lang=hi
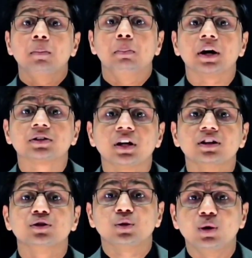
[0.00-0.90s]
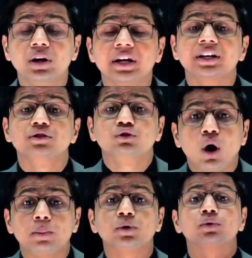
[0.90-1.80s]
बर्तन धुलने की
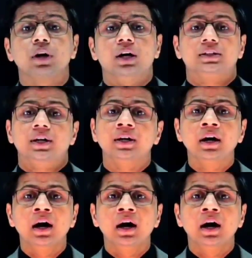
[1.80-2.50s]
जॉब ढूंढ रहा था